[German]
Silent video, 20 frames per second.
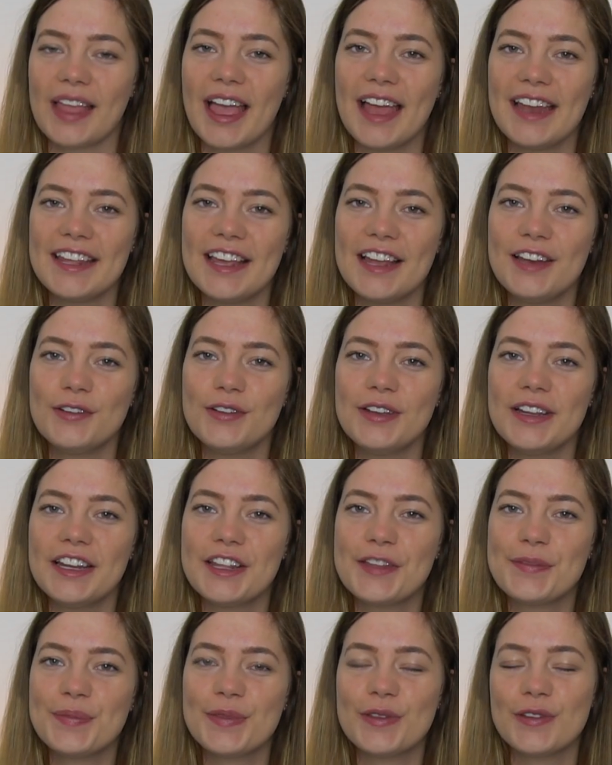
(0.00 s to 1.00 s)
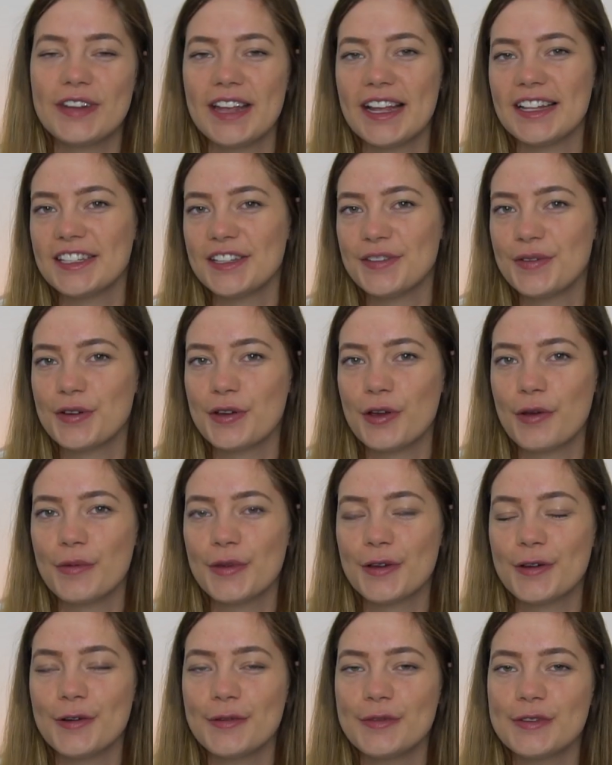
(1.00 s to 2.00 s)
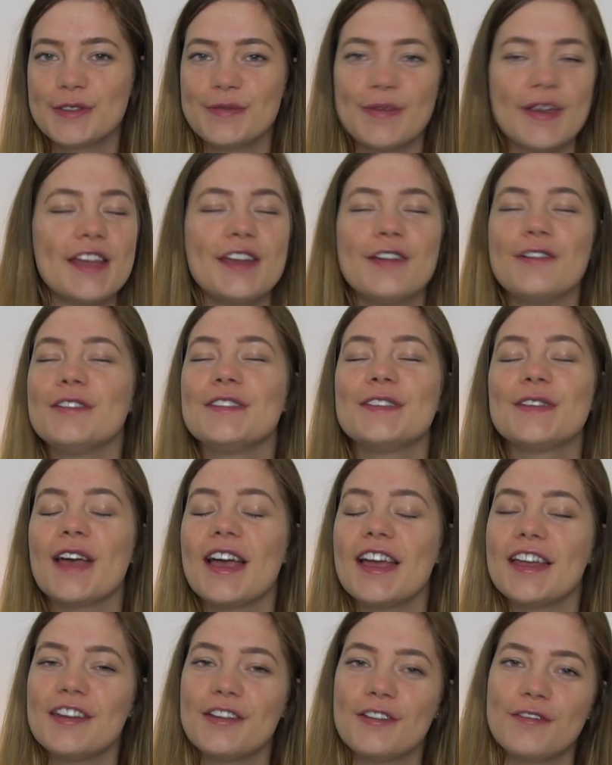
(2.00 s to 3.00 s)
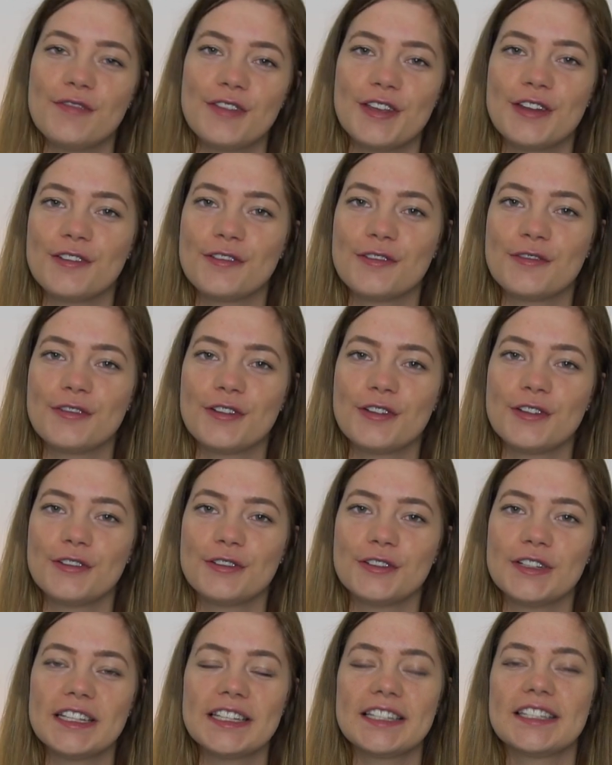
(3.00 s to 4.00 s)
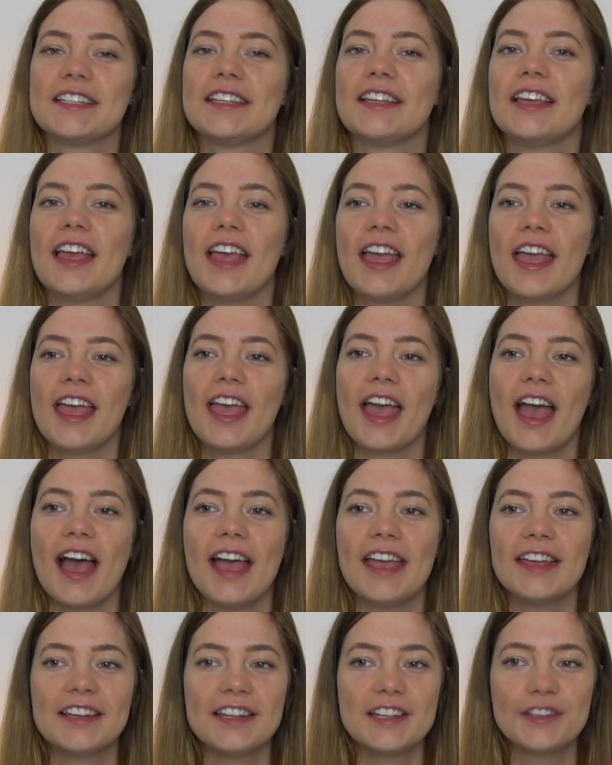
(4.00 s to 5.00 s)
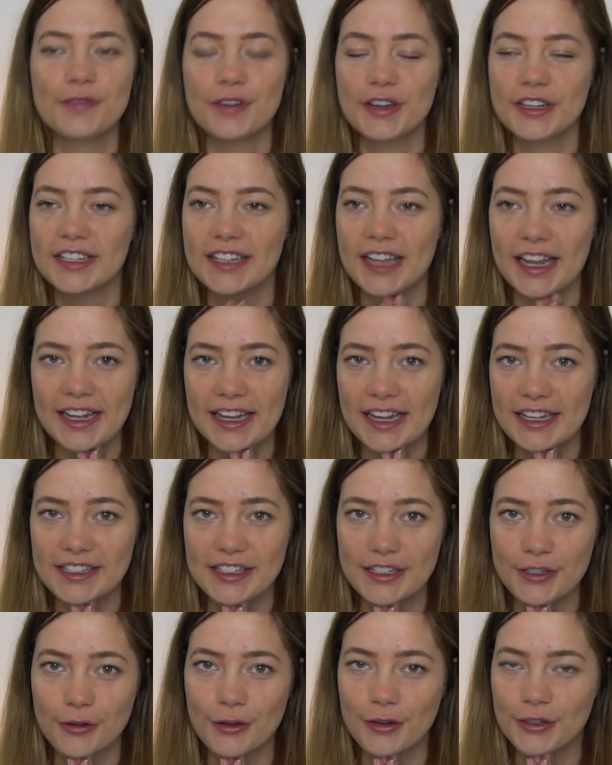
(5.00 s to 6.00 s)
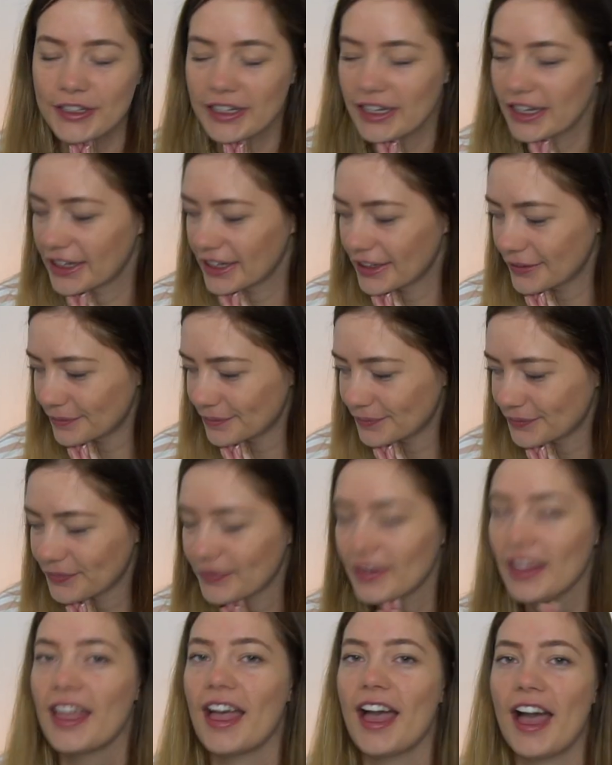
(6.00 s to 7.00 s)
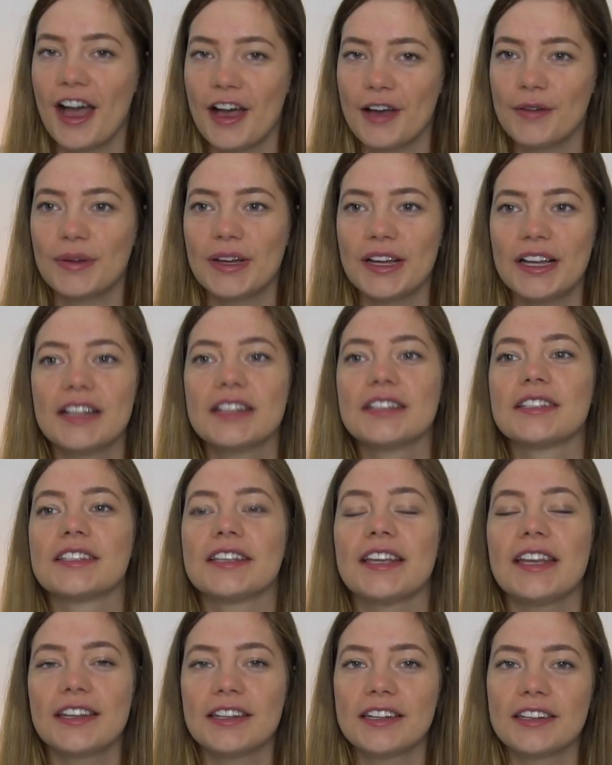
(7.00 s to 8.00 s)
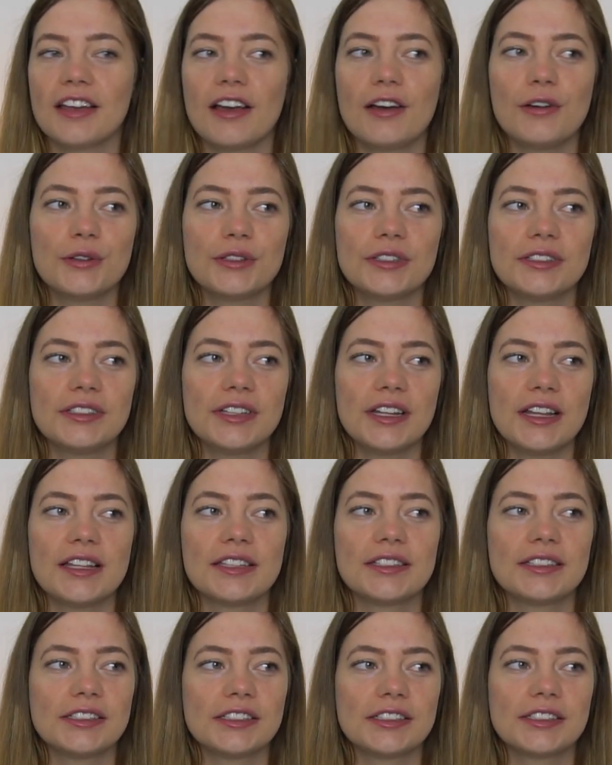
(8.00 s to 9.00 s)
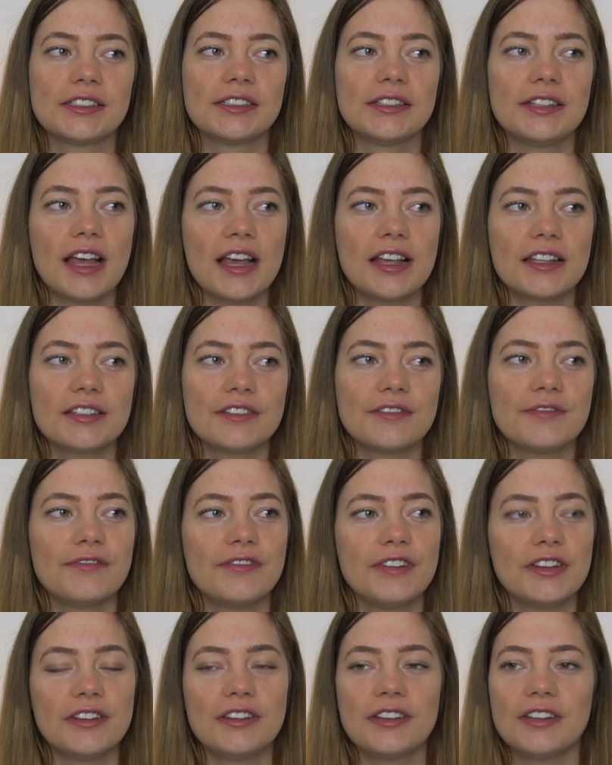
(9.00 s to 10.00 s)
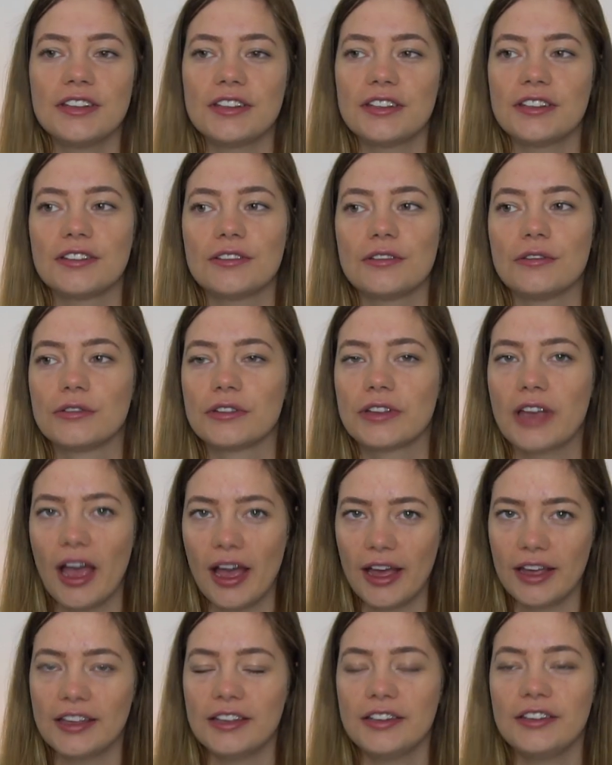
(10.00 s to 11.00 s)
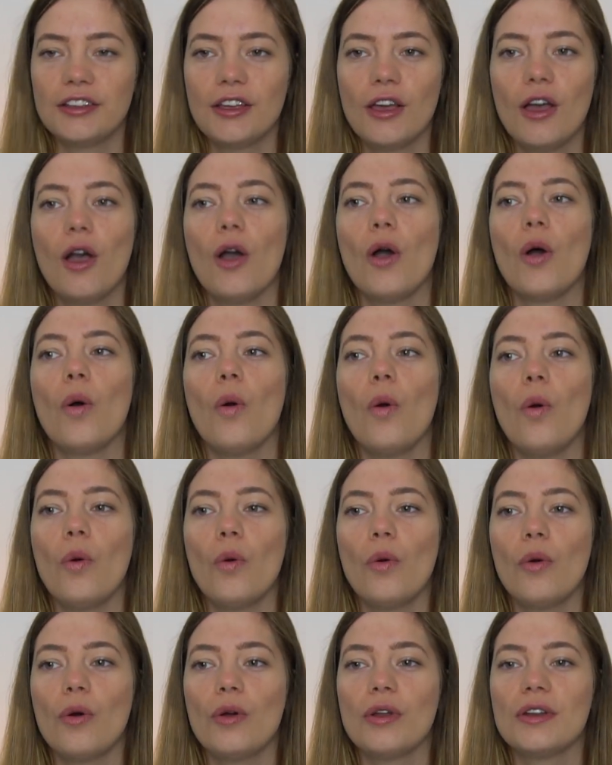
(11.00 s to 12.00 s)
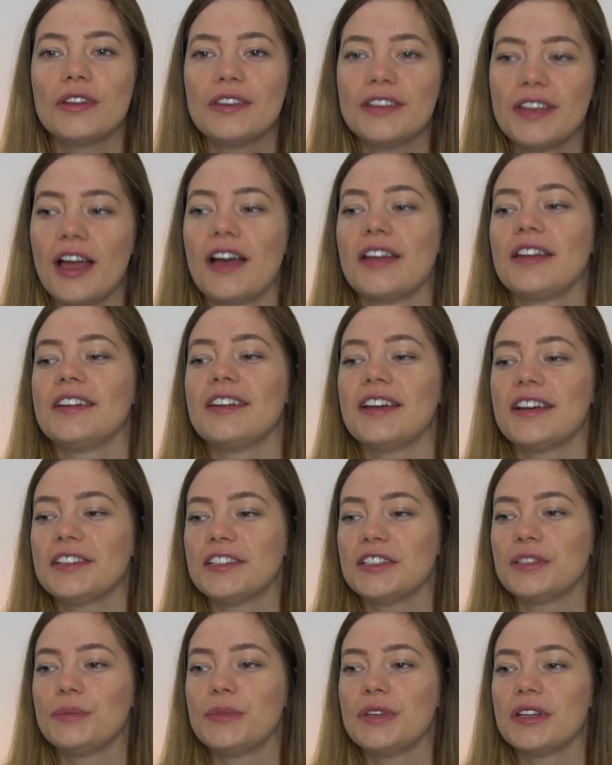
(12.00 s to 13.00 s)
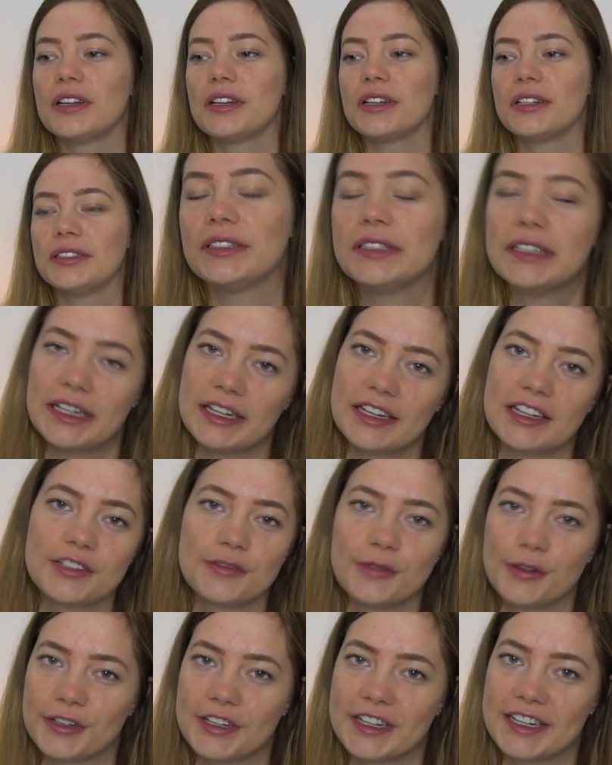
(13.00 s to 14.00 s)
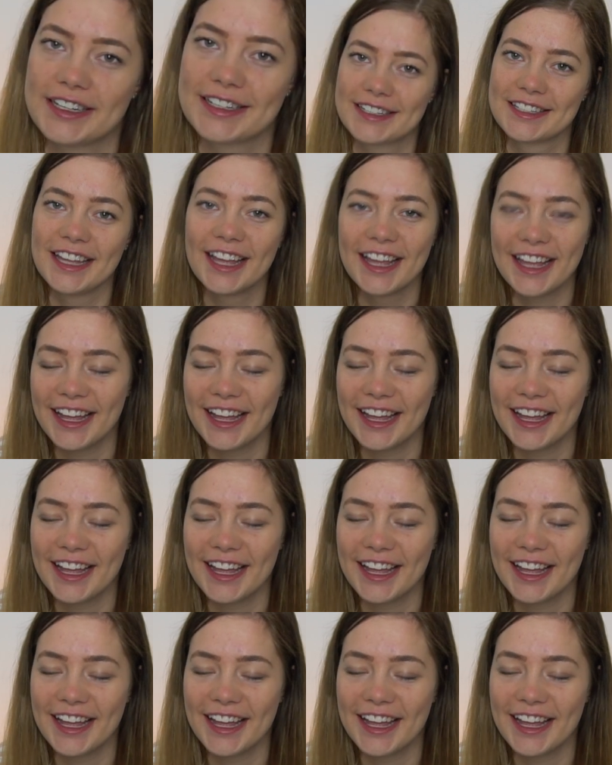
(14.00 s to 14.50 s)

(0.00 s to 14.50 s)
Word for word: Hallihallo ihr Lieben und herzlich willkommen in Kobis Welt und zu einem neuen Video von uns. Eigentlich wollte ich einen Gassi-Talk drehen, aber es regnet draußen, es ist nass, windig und kalt und ja, da dachte ich mir, nee, das wird nichts.